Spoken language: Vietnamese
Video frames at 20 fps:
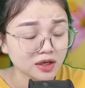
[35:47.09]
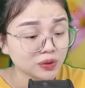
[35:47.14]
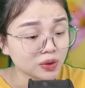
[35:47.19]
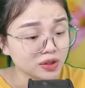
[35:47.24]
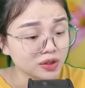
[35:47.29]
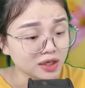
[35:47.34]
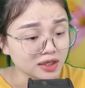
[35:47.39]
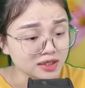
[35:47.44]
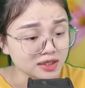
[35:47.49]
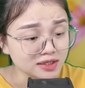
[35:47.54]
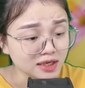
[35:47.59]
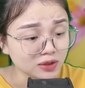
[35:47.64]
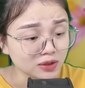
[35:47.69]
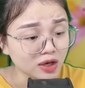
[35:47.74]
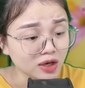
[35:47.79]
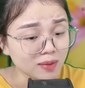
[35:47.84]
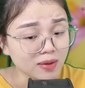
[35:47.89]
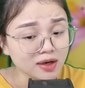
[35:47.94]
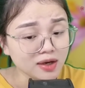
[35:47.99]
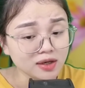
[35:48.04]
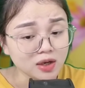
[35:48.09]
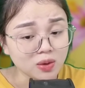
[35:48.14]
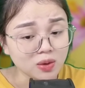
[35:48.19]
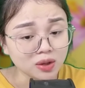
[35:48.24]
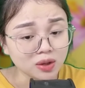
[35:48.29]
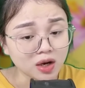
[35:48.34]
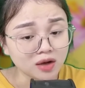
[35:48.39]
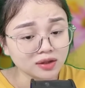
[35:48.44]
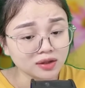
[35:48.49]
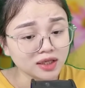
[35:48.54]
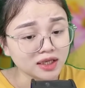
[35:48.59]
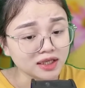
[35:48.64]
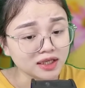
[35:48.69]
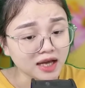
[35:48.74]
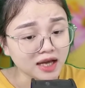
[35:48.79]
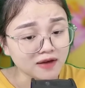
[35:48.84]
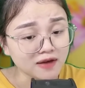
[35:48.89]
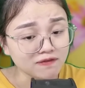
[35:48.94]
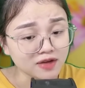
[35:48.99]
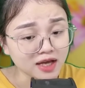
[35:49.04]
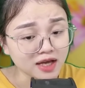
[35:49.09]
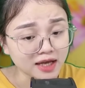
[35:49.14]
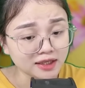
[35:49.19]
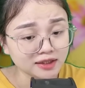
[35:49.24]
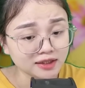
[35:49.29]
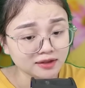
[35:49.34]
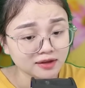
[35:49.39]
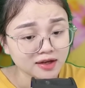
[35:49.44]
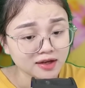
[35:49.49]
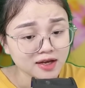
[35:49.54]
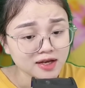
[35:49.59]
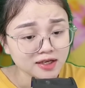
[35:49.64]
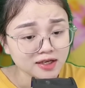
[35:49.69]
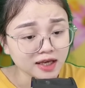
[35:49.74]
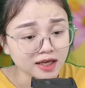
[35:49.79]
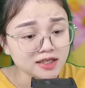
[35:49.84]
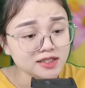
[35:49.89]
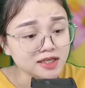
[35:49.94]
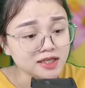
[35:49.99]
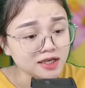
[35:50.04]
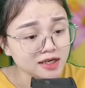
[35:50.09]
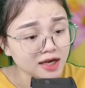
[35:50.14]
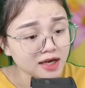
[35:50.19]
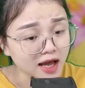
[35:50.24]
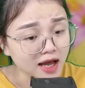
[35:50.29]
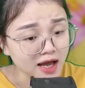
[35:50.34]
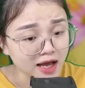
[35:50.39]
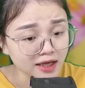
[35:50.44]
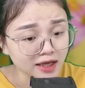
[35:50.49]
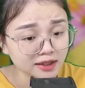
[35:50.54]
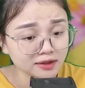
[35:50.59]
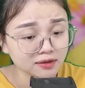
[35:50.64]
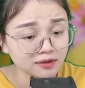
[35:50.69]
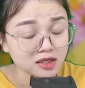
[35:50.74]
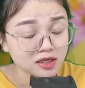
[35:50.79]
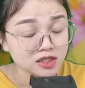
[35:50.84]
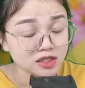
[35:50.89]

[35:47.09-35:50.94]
Tôi nhận ra tôi đã bắt đầu có tình cảm với anh khi anh chính là anh,